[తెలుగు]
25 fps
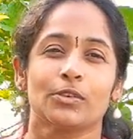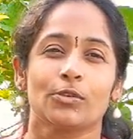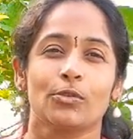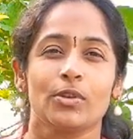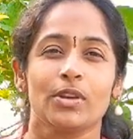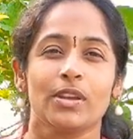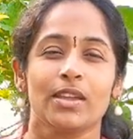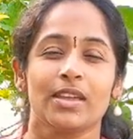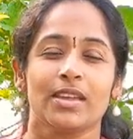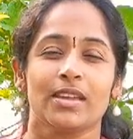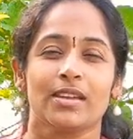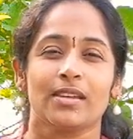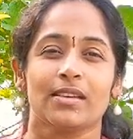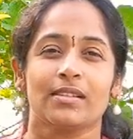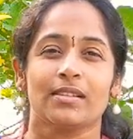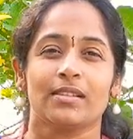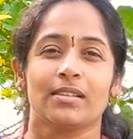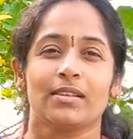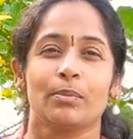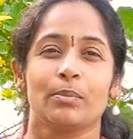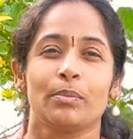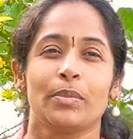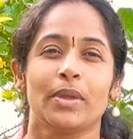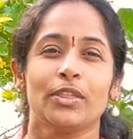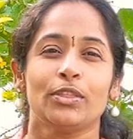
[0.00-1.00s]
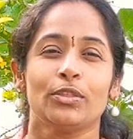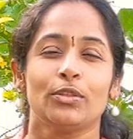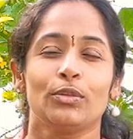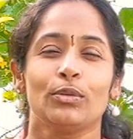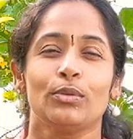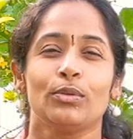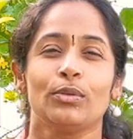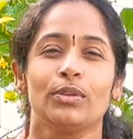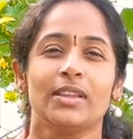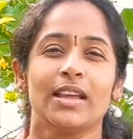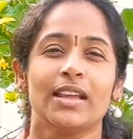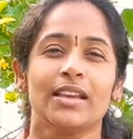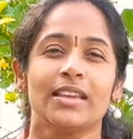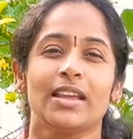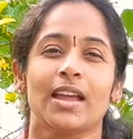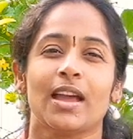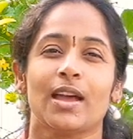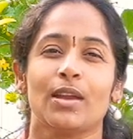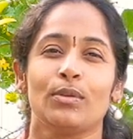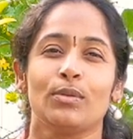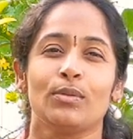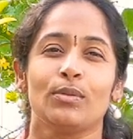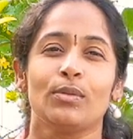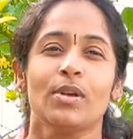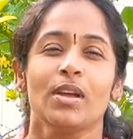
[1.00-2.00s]
కొన్ని మెంతులు
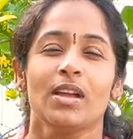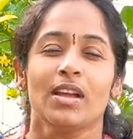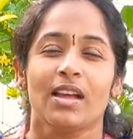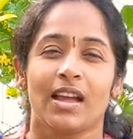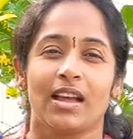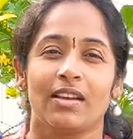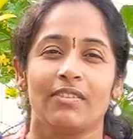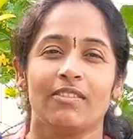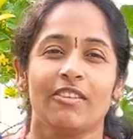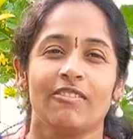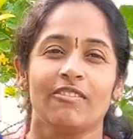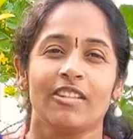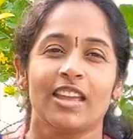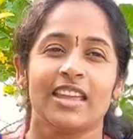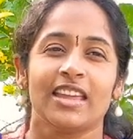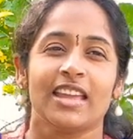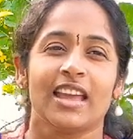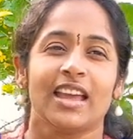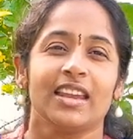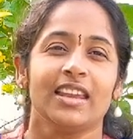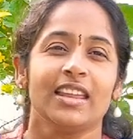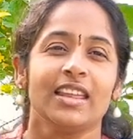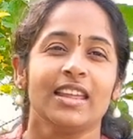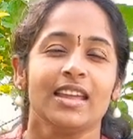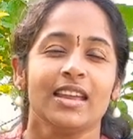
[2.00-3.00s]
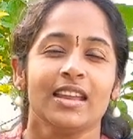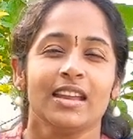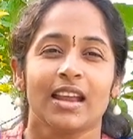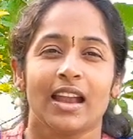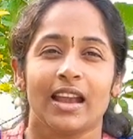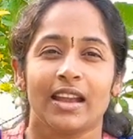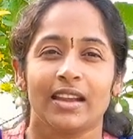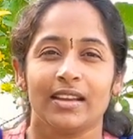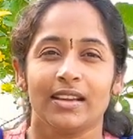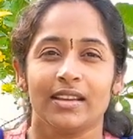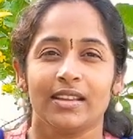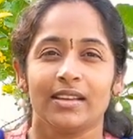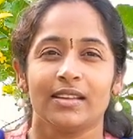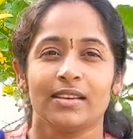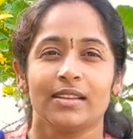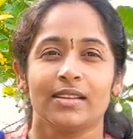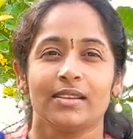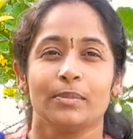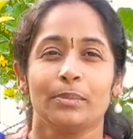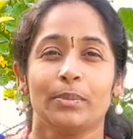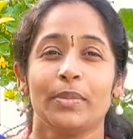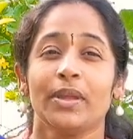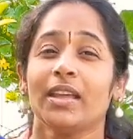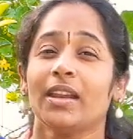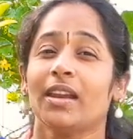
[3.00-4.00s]
ధనియాలు అవి వేయాలి అండ్
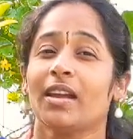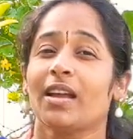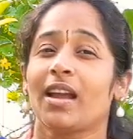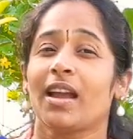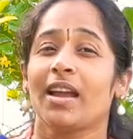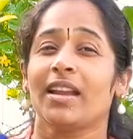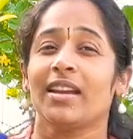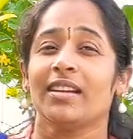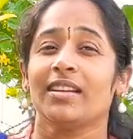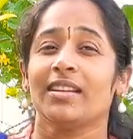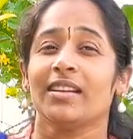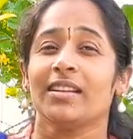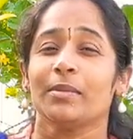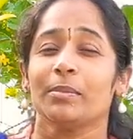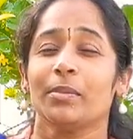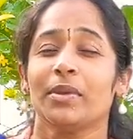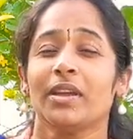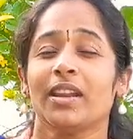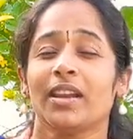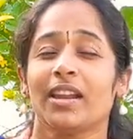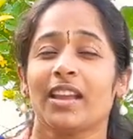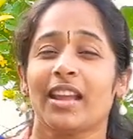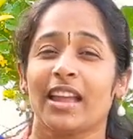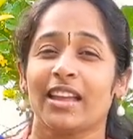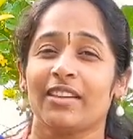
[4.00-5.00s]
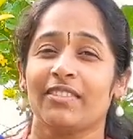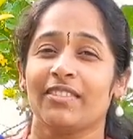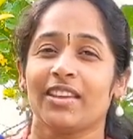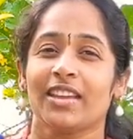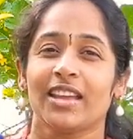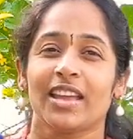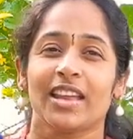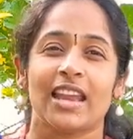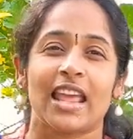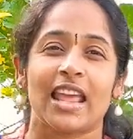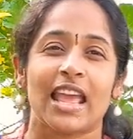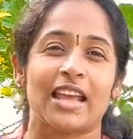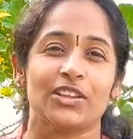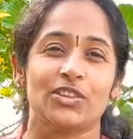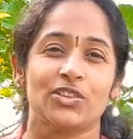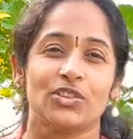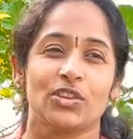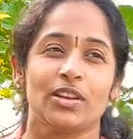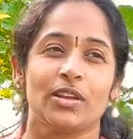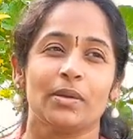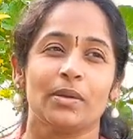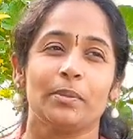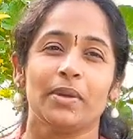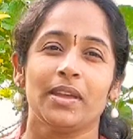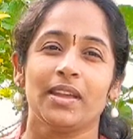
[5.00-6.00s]
బీరకాయ అండి బీరకాయ వేయాలి
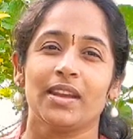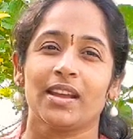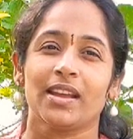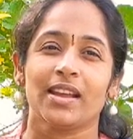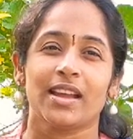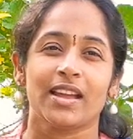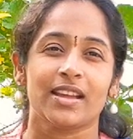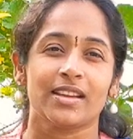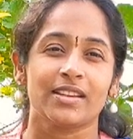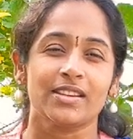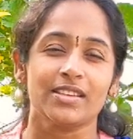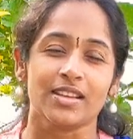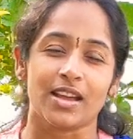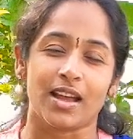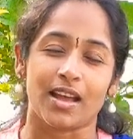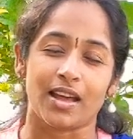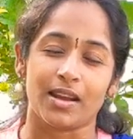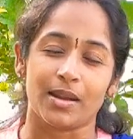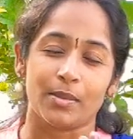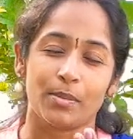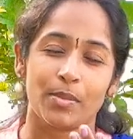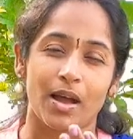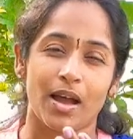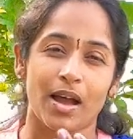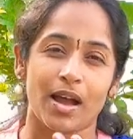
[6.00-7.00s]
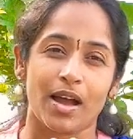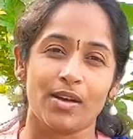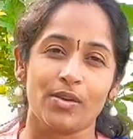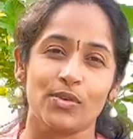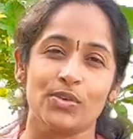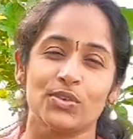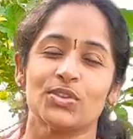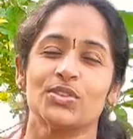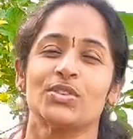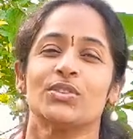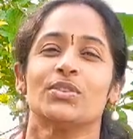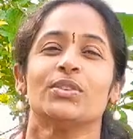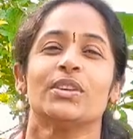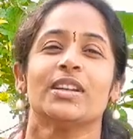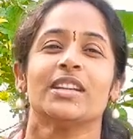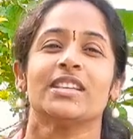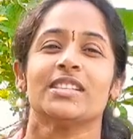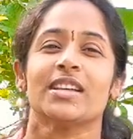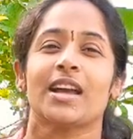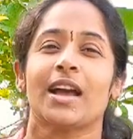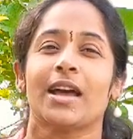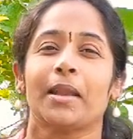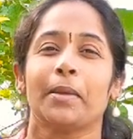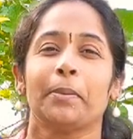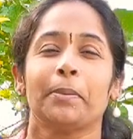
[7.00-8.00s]
యాక్చువల్గా బీరకాయ చాలా బాగా వస్తుండే
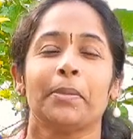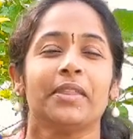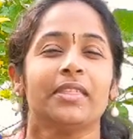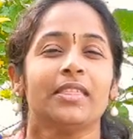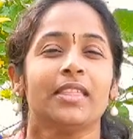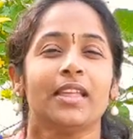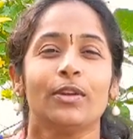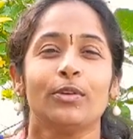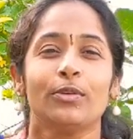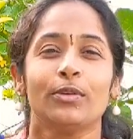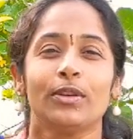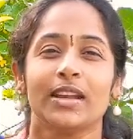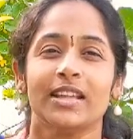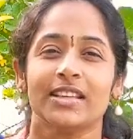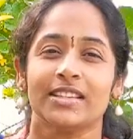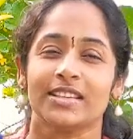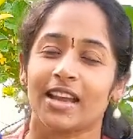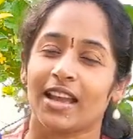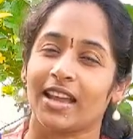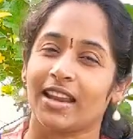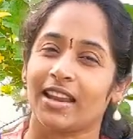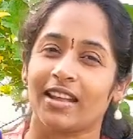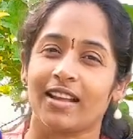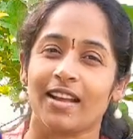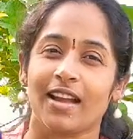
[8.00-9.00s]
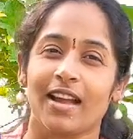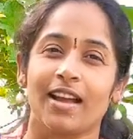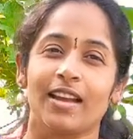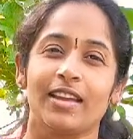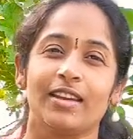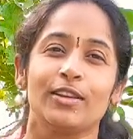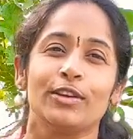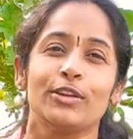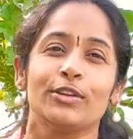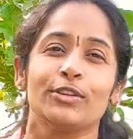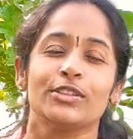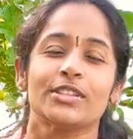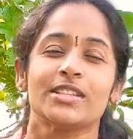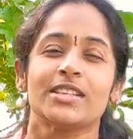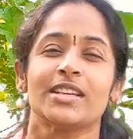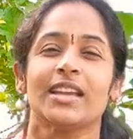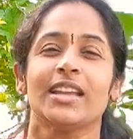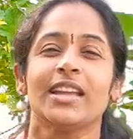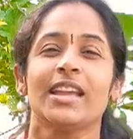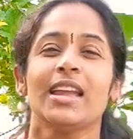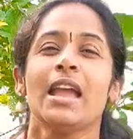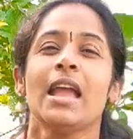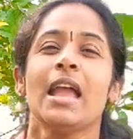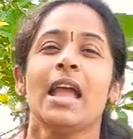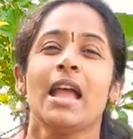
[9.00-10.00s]
చాలా పిందెలు ఉండే చాలా కాయలు
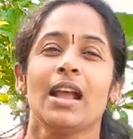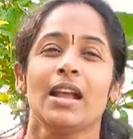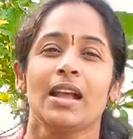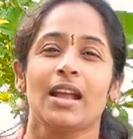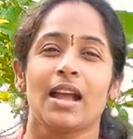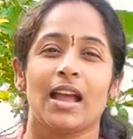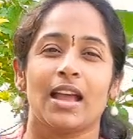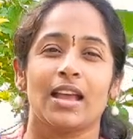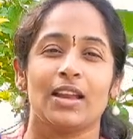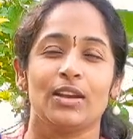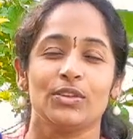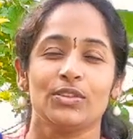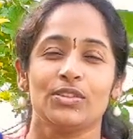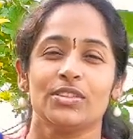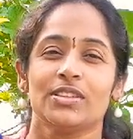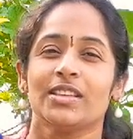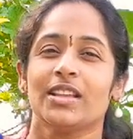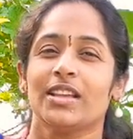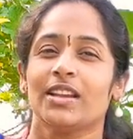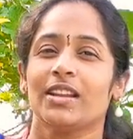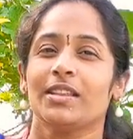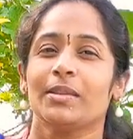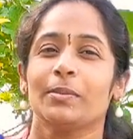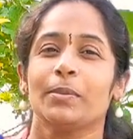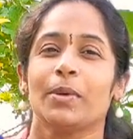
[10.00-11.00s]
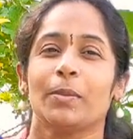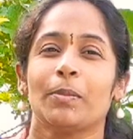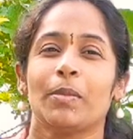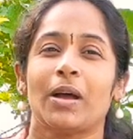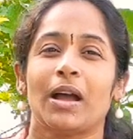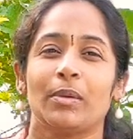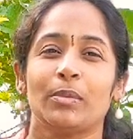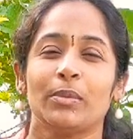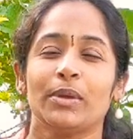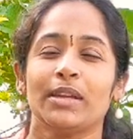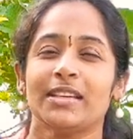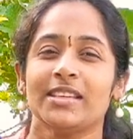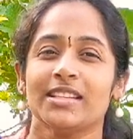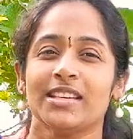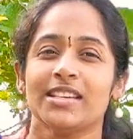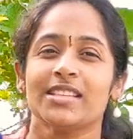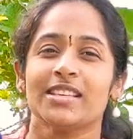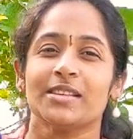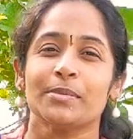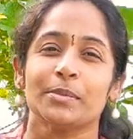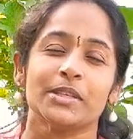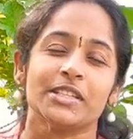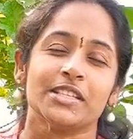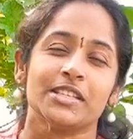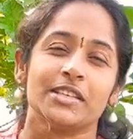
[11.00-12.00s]
వచ్చాయి కాయలు వచ్చిన తర్వాత మా బాబు ఏం
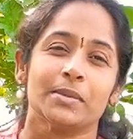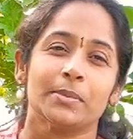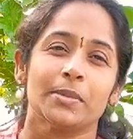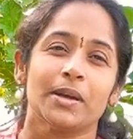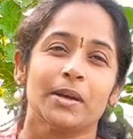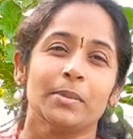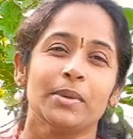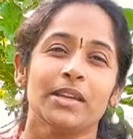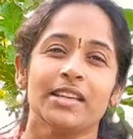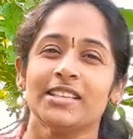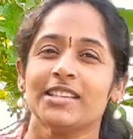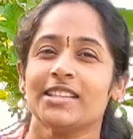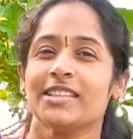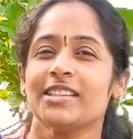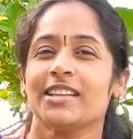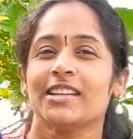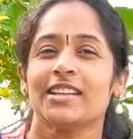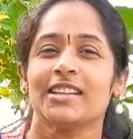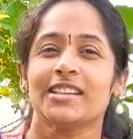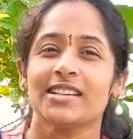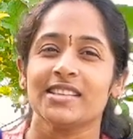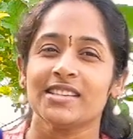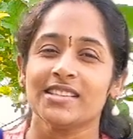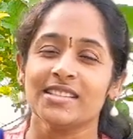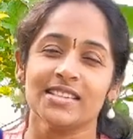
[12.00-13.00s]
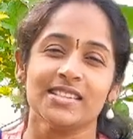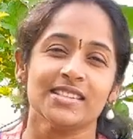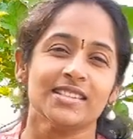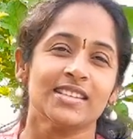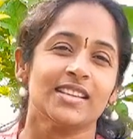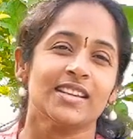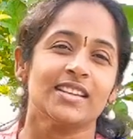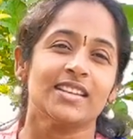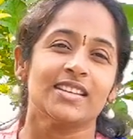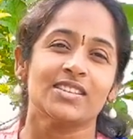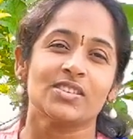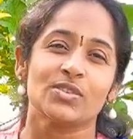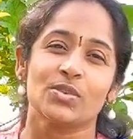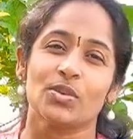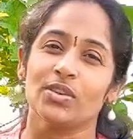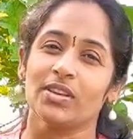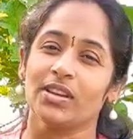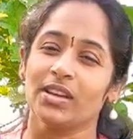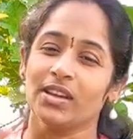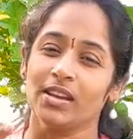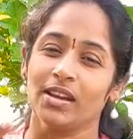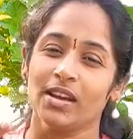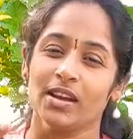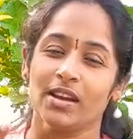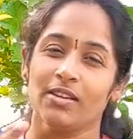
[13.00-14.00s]
చేశాడు మా చిన్న బాబు ఏం చేశాడంటే సీజర్
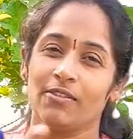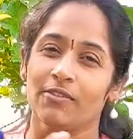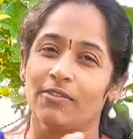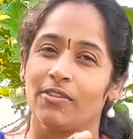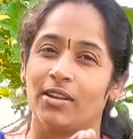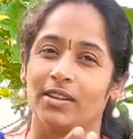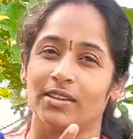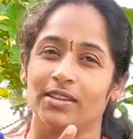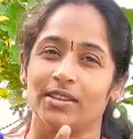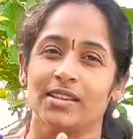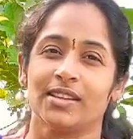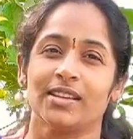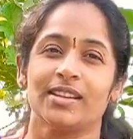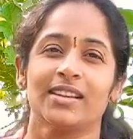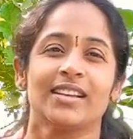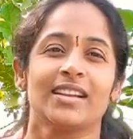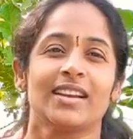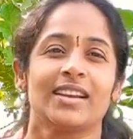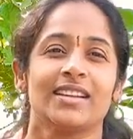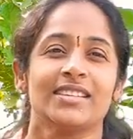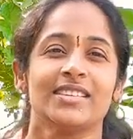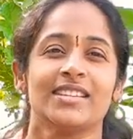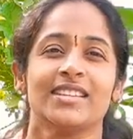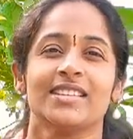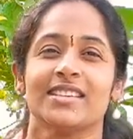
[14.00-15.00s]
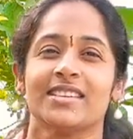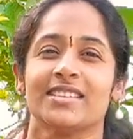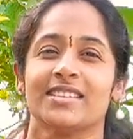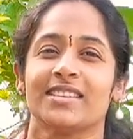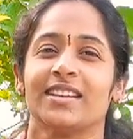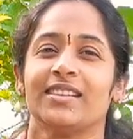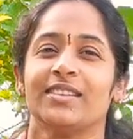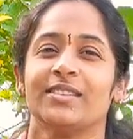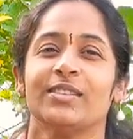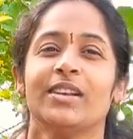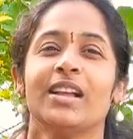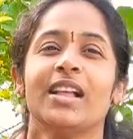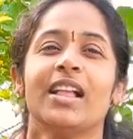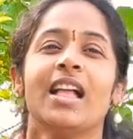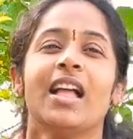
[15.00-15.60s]
తీసుకొని ఫట్ కట్ చేసేసాడు